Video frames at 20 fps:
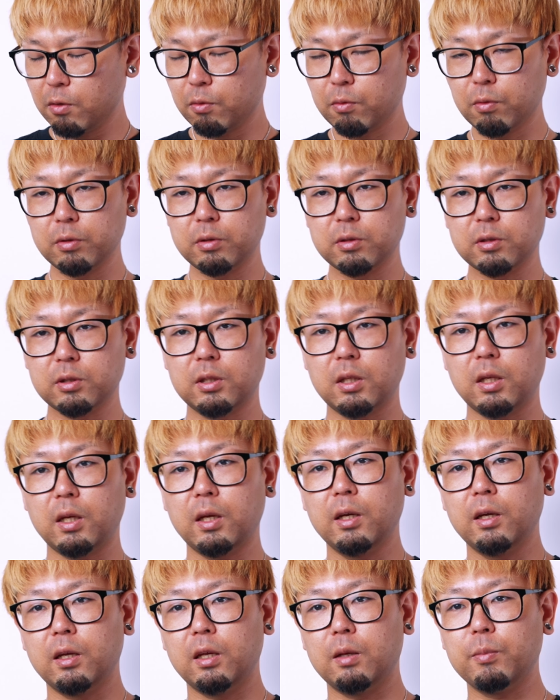こういう風にね
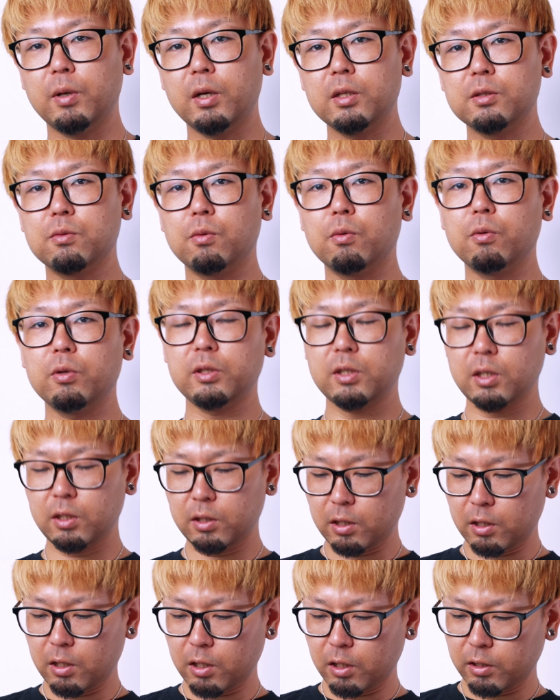マイクを置いてい
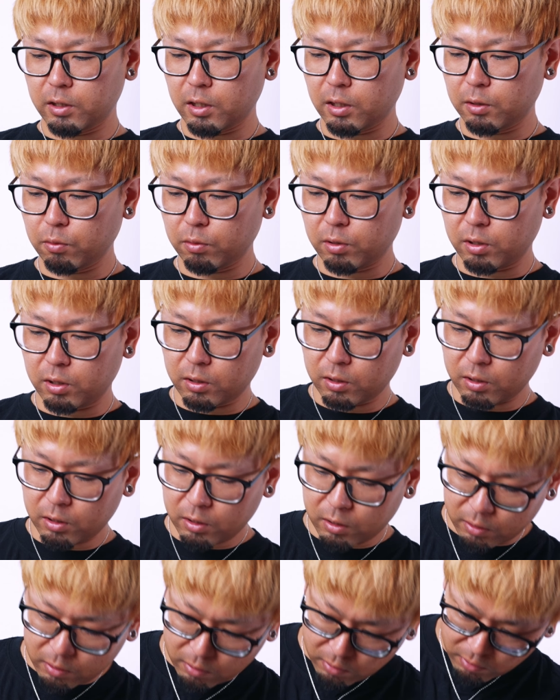ただいた時
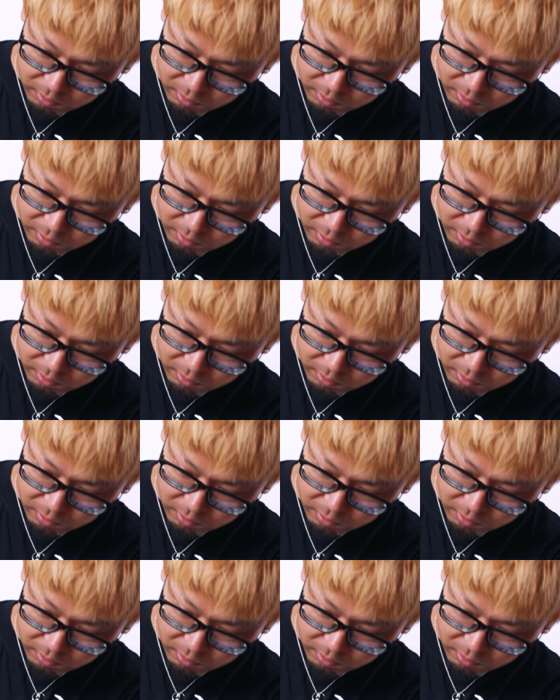に